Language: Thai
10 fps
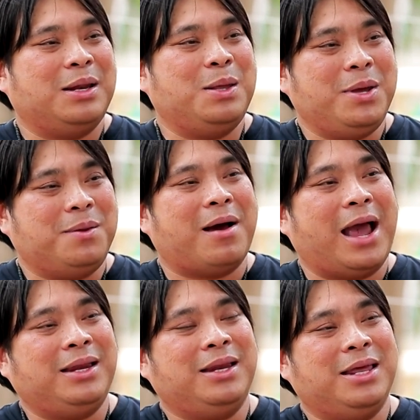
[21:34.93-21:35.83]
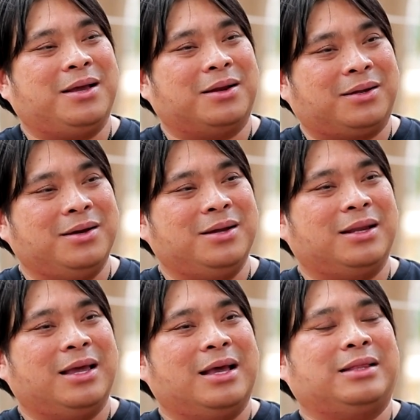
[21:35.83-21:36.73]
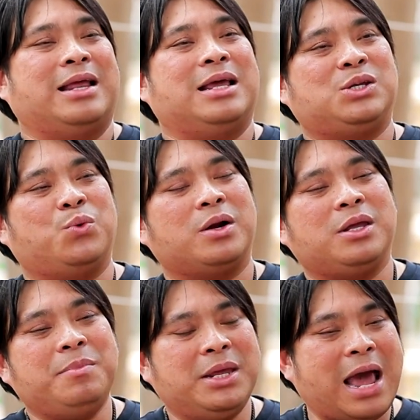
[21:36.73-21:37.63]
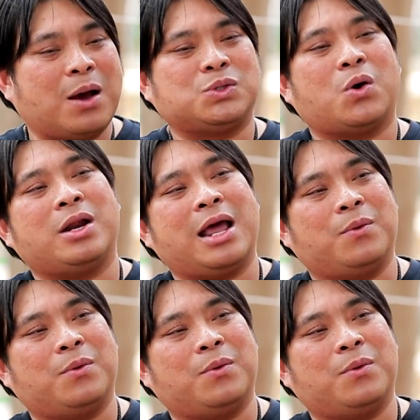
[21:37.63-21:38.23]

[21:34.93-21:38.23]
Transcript: นิมิตหมายดีๆเกิดขึ้นแต่ในช่วงที่มีดาวจร